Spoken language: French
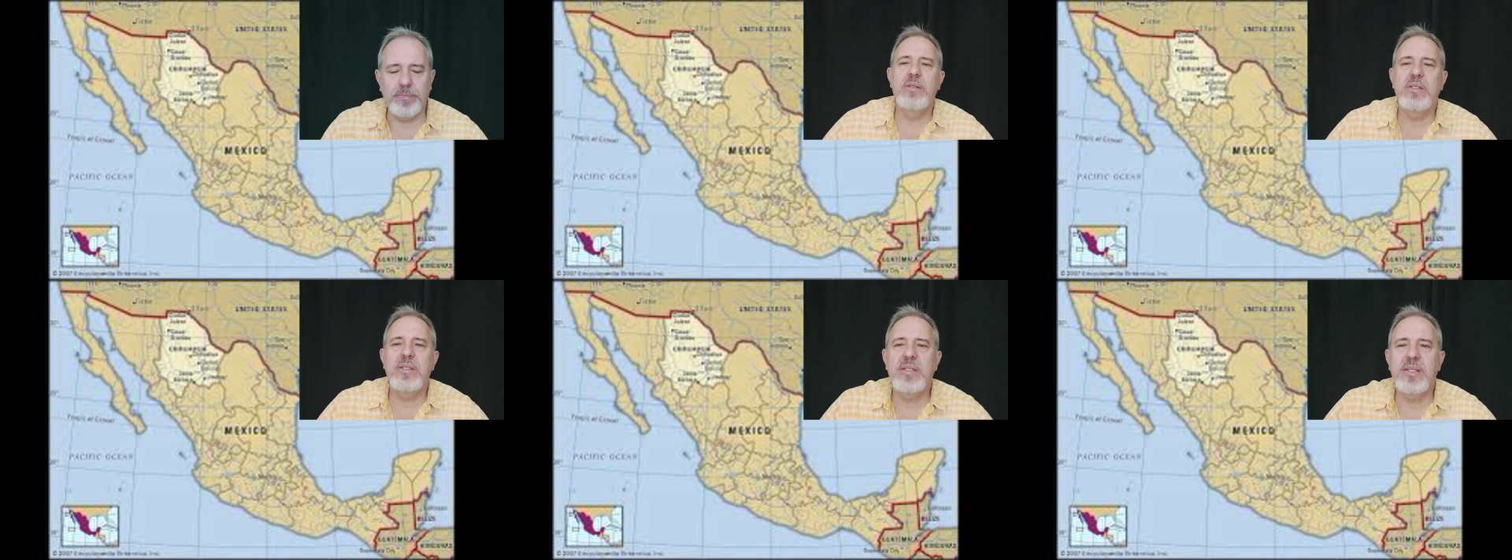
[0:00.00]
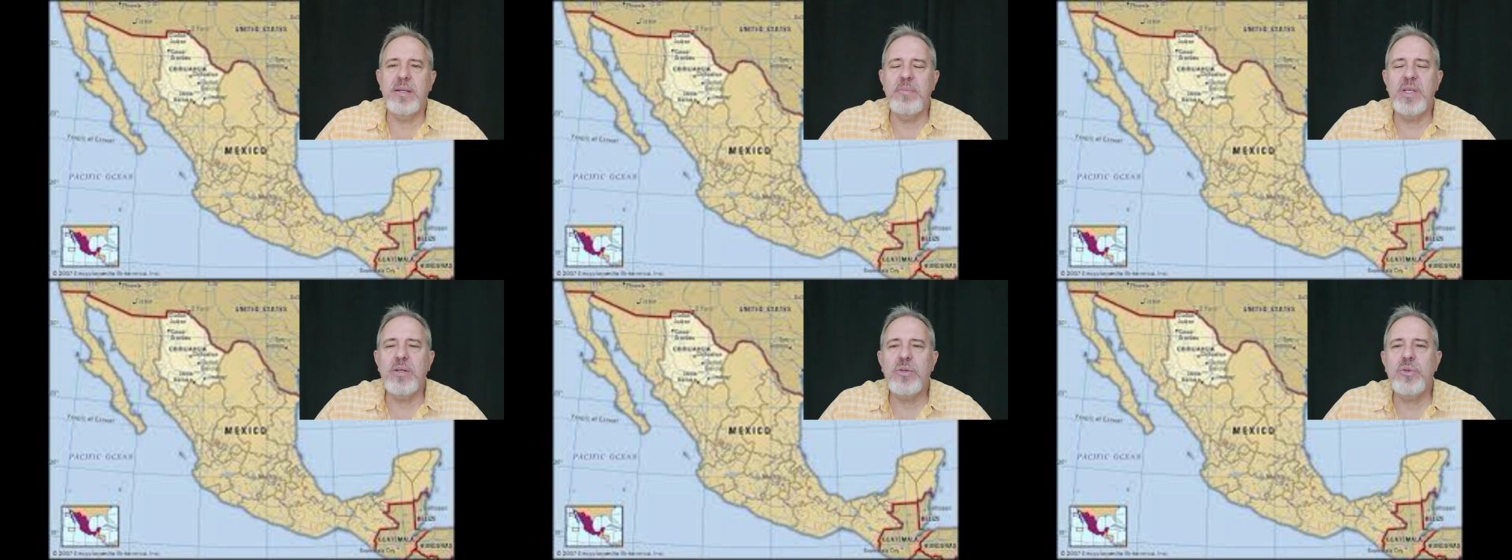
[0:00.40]

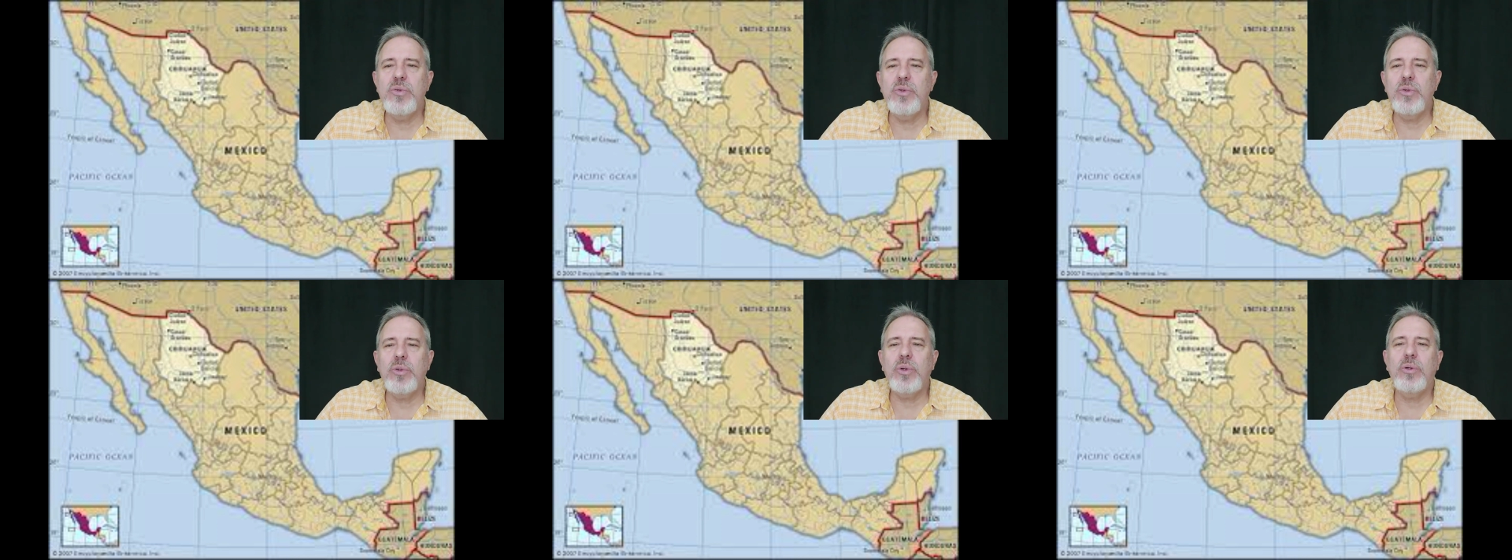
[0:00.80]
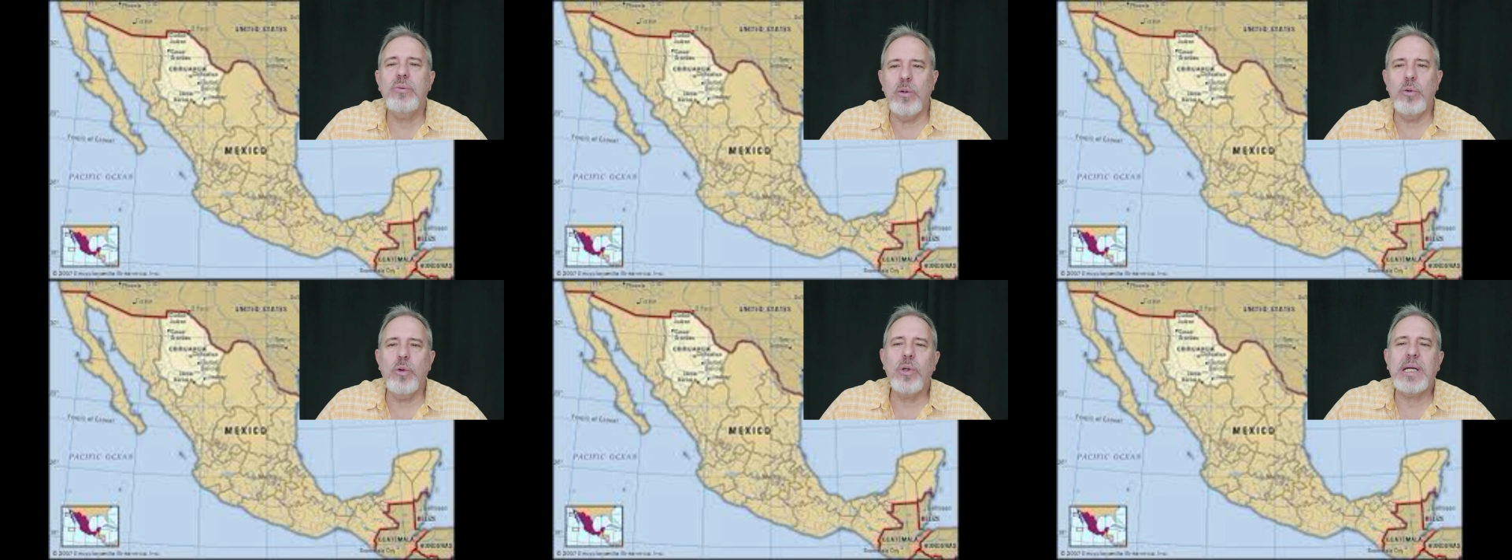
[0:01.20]
C'est bien sûr
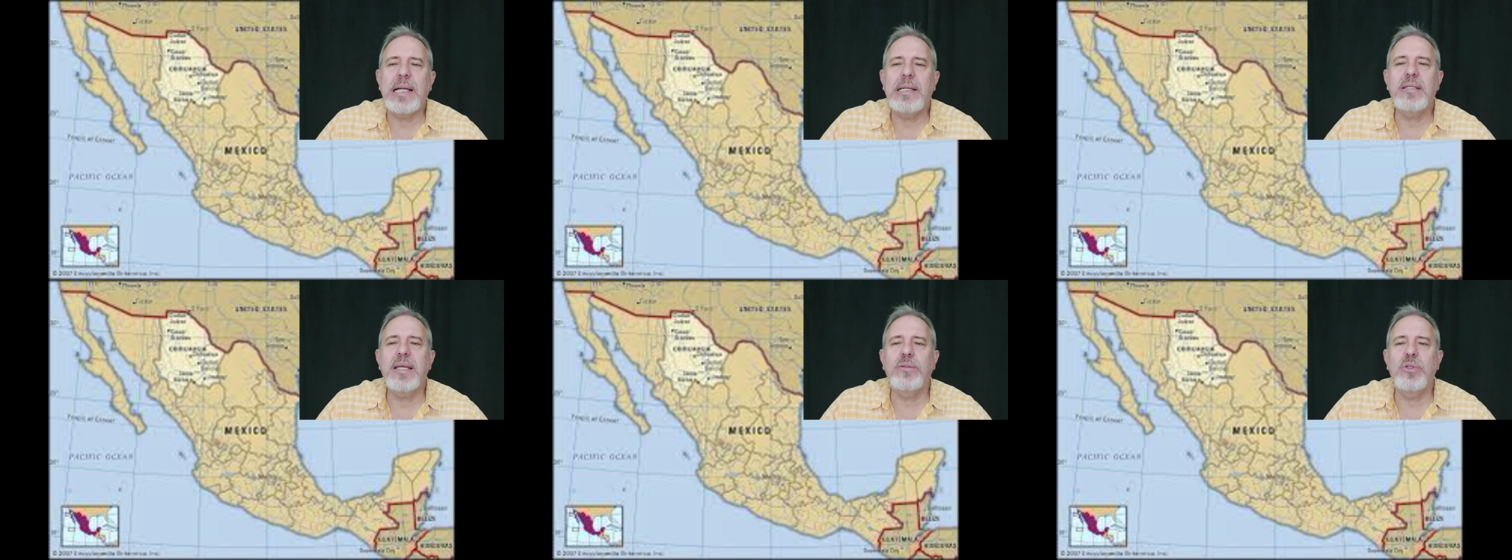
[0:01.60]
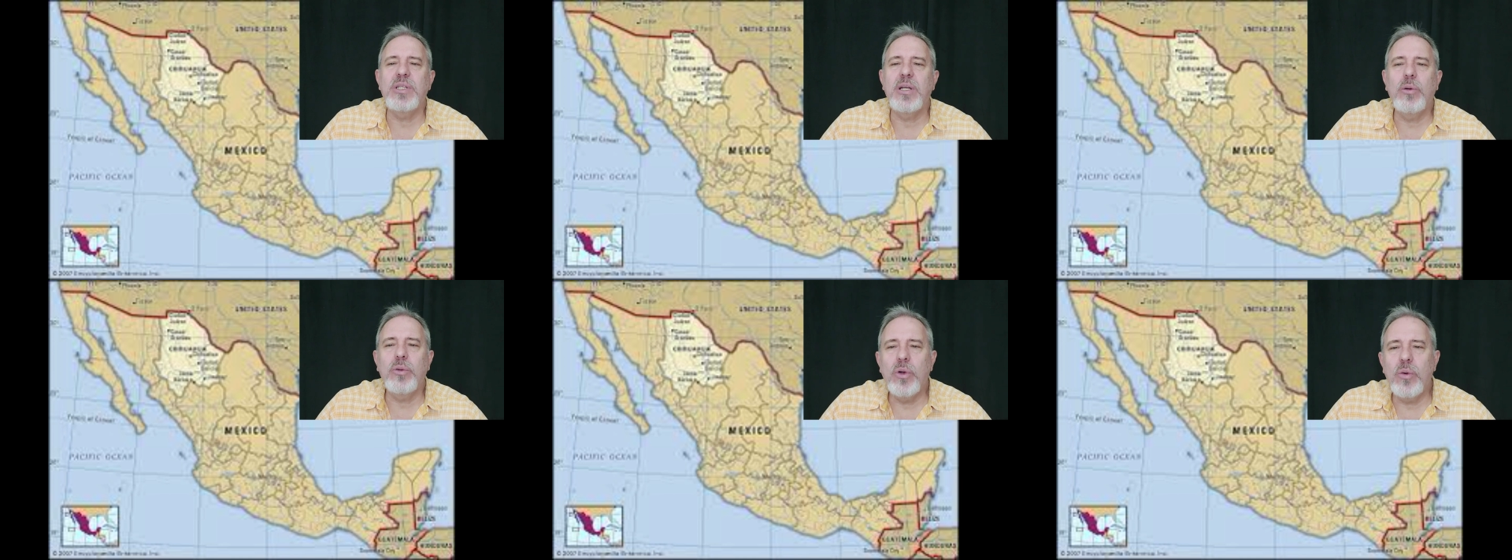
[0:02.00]
le local qui a
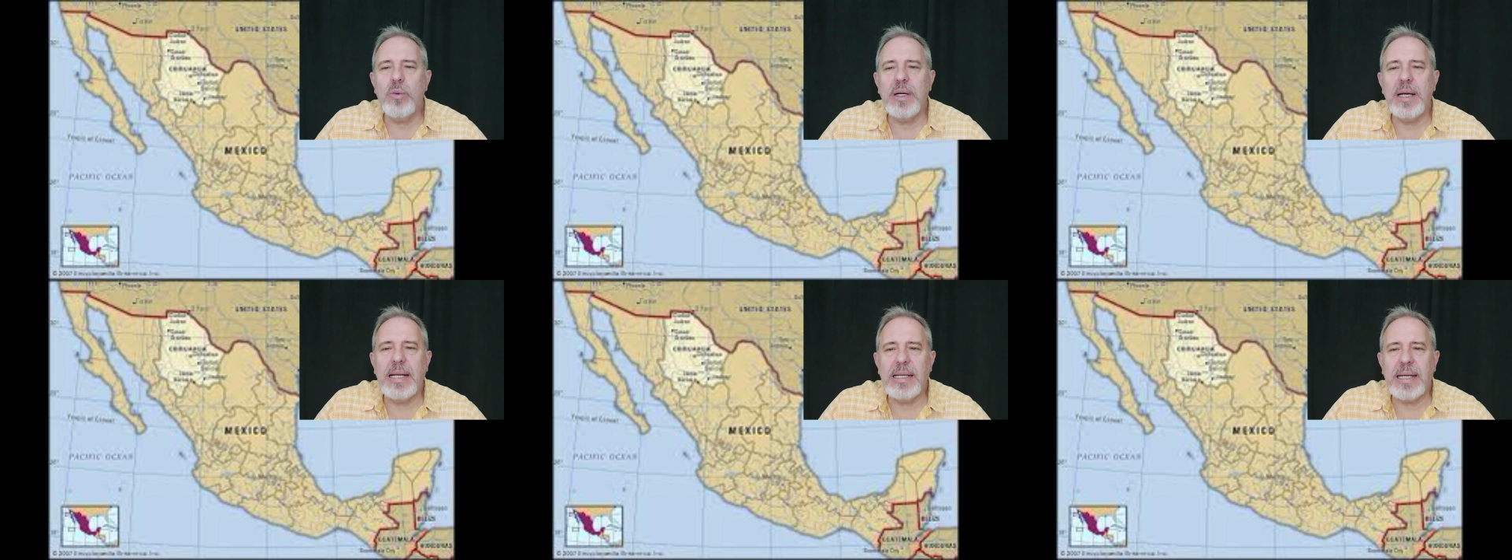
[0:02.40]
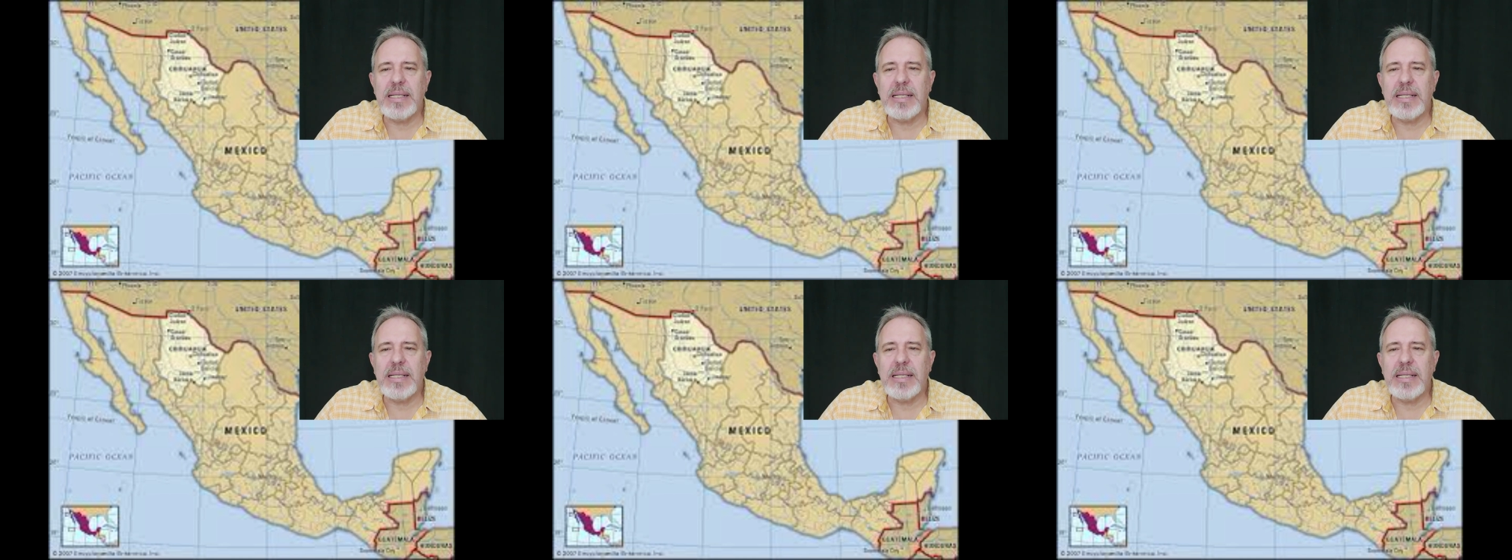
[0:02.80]
donné le nom à